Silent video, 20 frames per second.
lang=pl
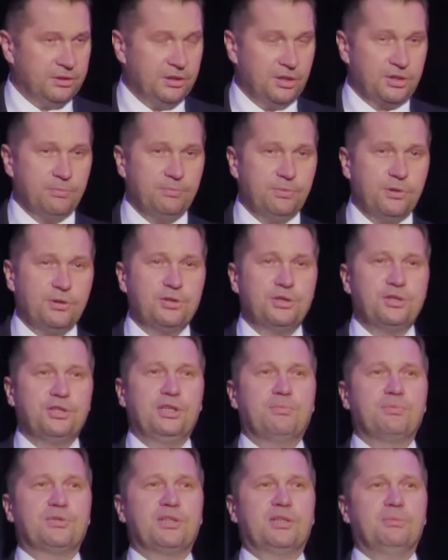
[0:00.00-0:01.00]
Także proszę się
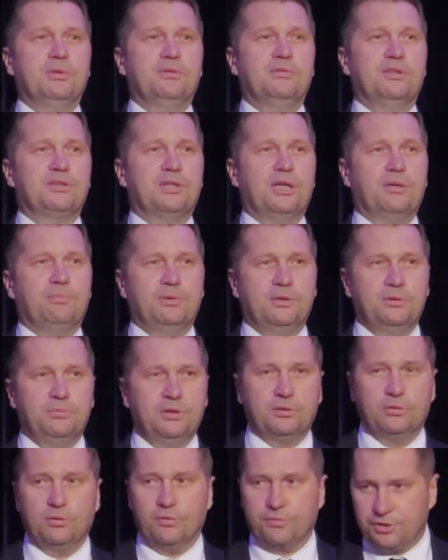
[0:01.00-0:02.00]
nie przejmować,
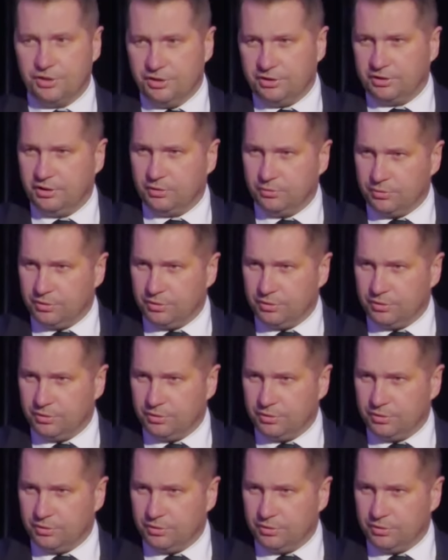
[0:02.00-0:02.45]
apeluję tu do wszystkich,